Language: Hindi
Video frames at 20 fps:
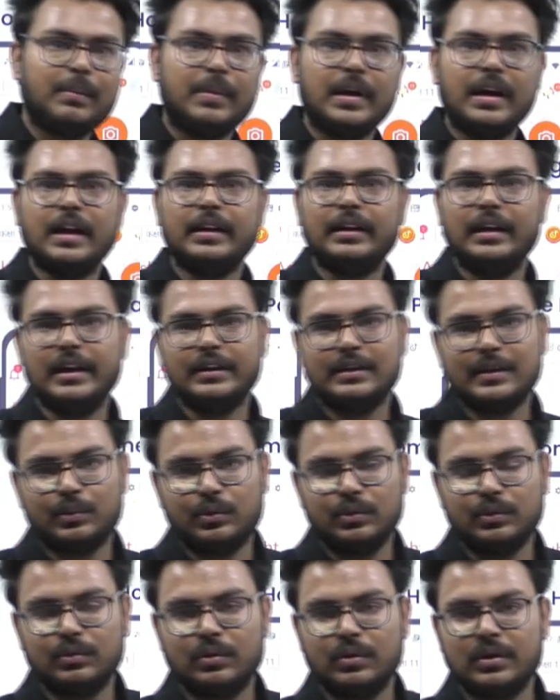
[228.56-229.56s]
है कि भैया देख
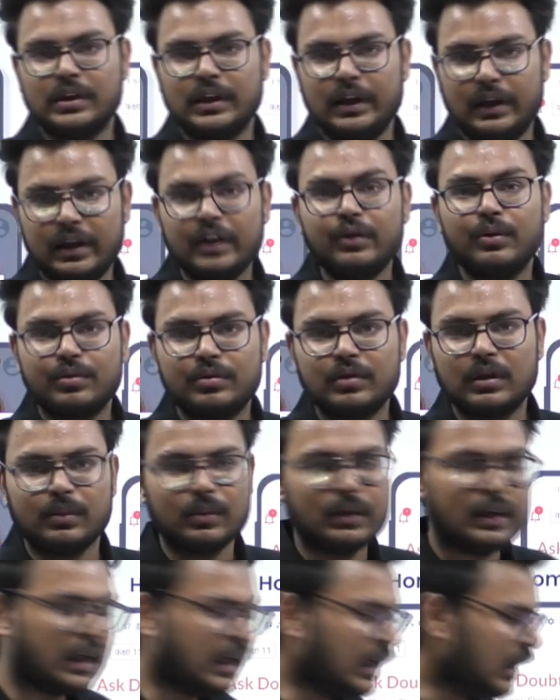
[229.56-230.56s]
जब तू कोर्स खरीदे दोस्तों
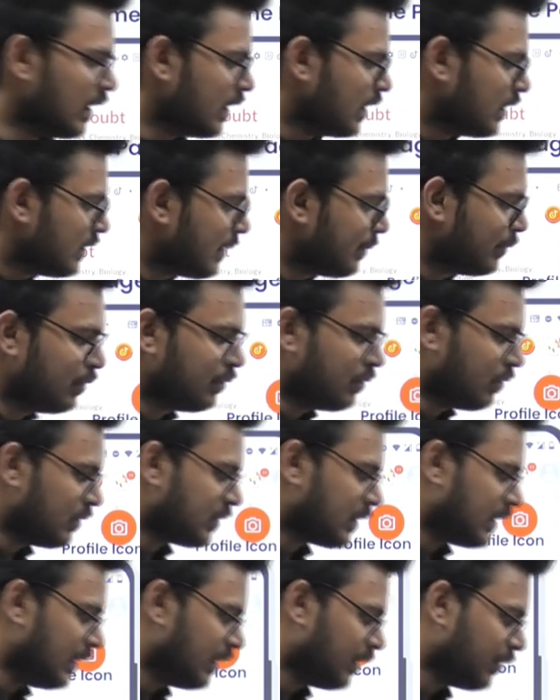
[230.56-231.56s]
को बोलना है जब तू
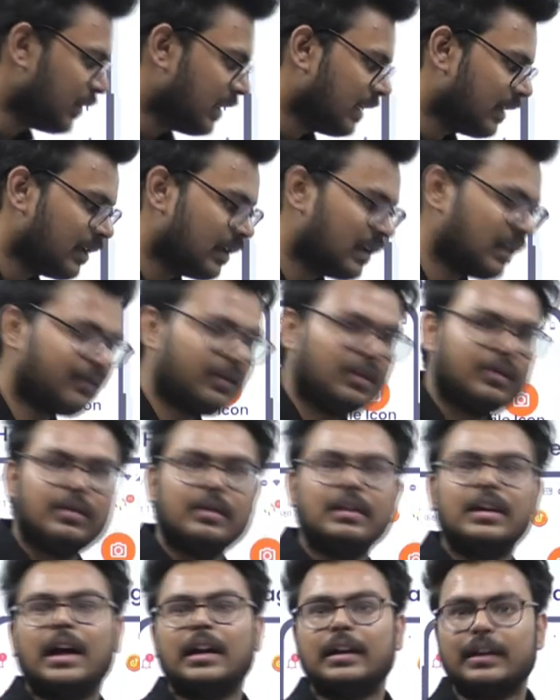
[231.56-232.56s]
कोर्स खरीदे तो यार रेफरल
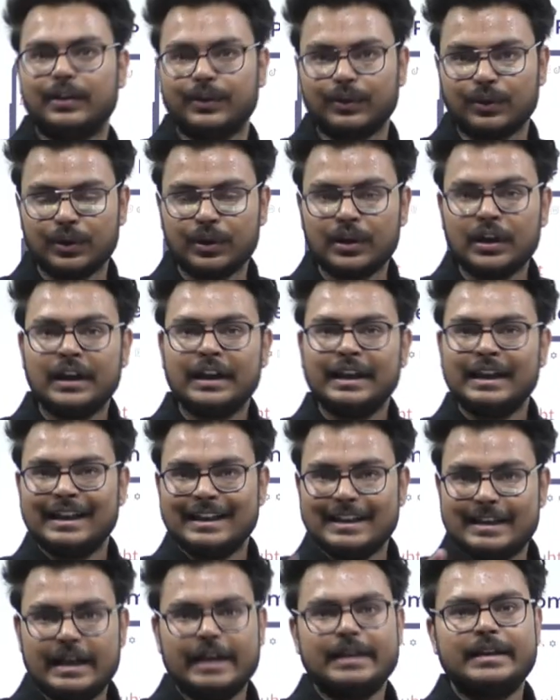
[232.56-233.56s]
कोड डाल दियो
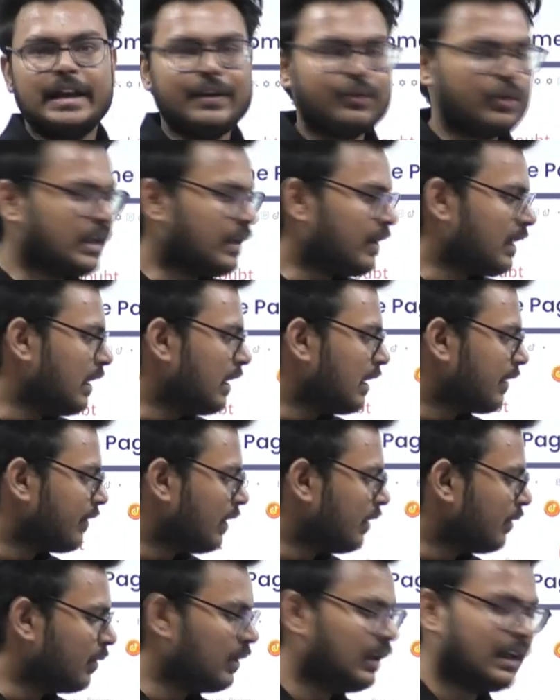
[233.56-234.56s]
जैसे ही वो यार
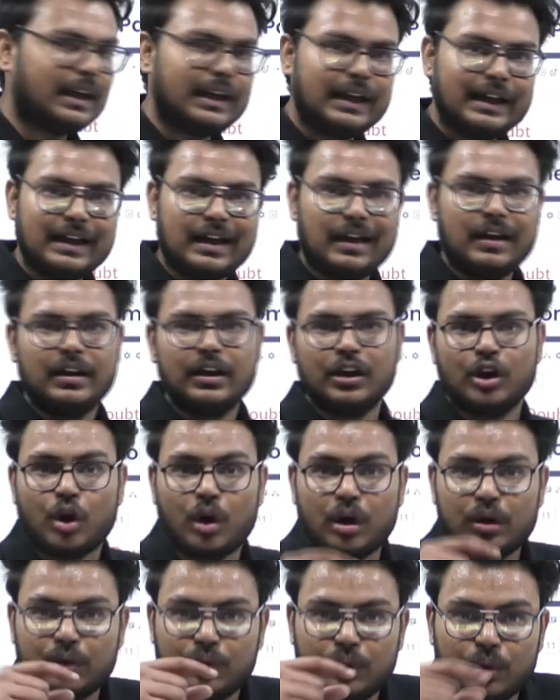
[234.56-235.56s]
रेफरल कोड डालेगा
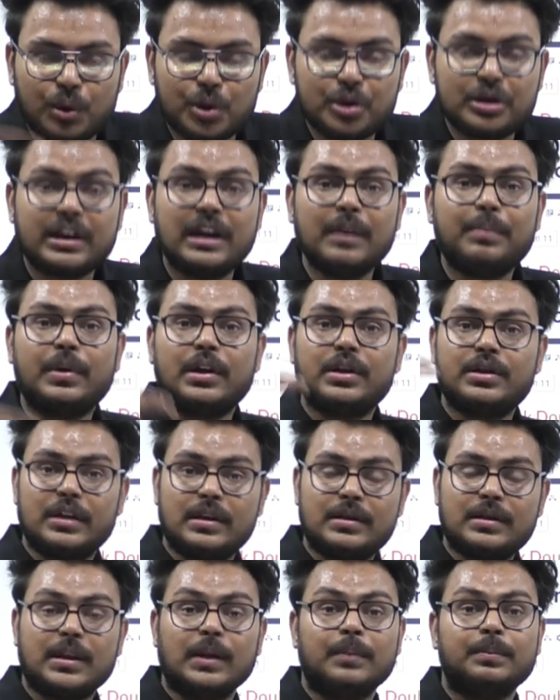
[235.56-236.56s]
और कोर्स की
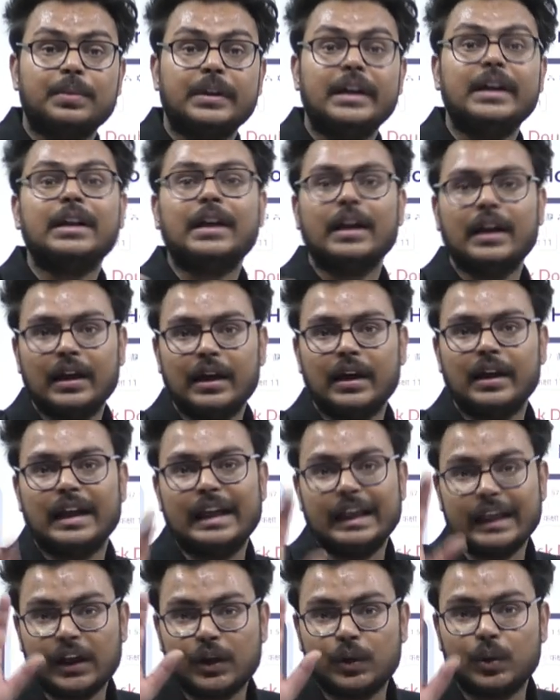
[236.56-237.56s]
परचेस कंप्लीट करेगा
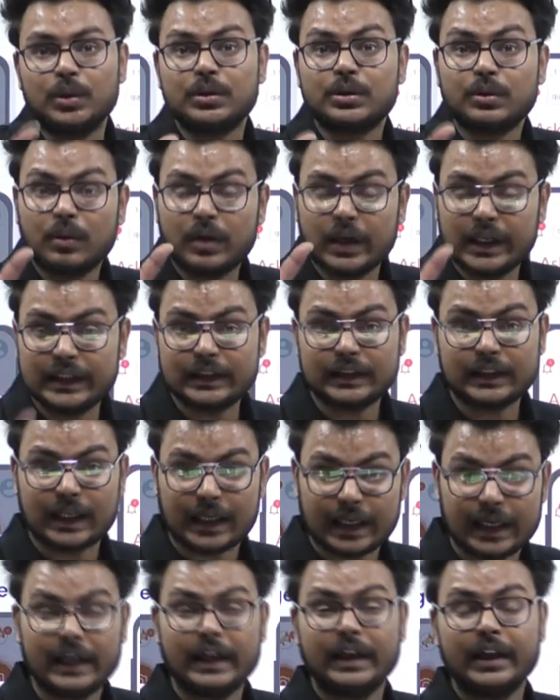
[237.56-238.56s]
यानी कि कोर्स को
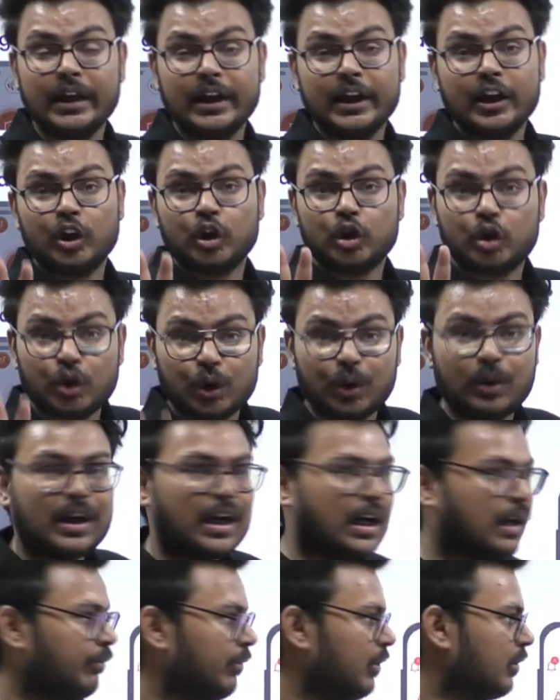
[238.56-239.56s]
खरीदता है तो
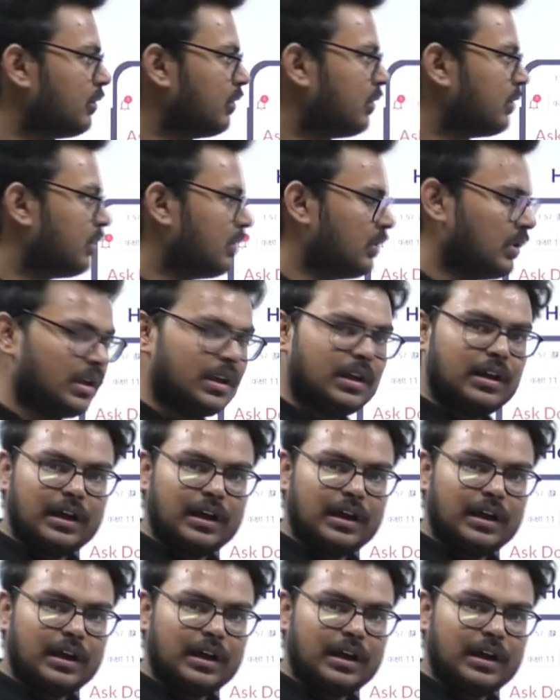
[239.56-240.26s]
आप लोगों को